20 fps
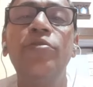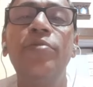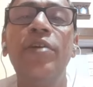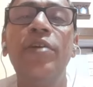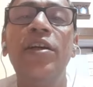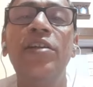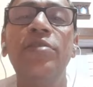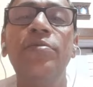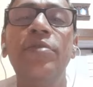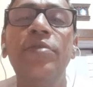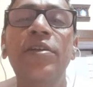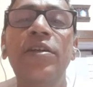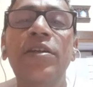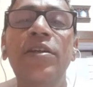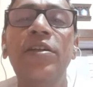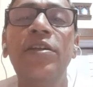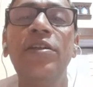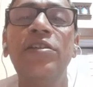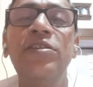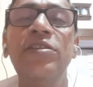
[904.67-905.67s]
সময় আসবে
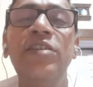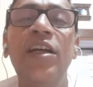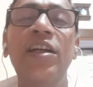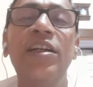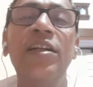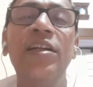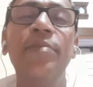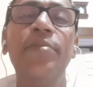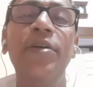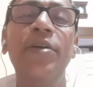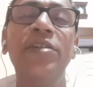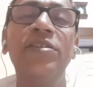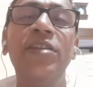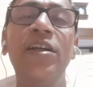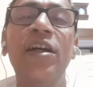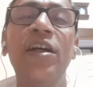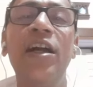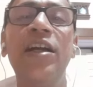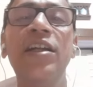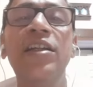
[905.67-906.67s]
চারটে পাঁচটা
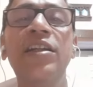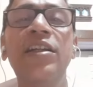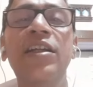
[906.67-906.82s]
গাড়ি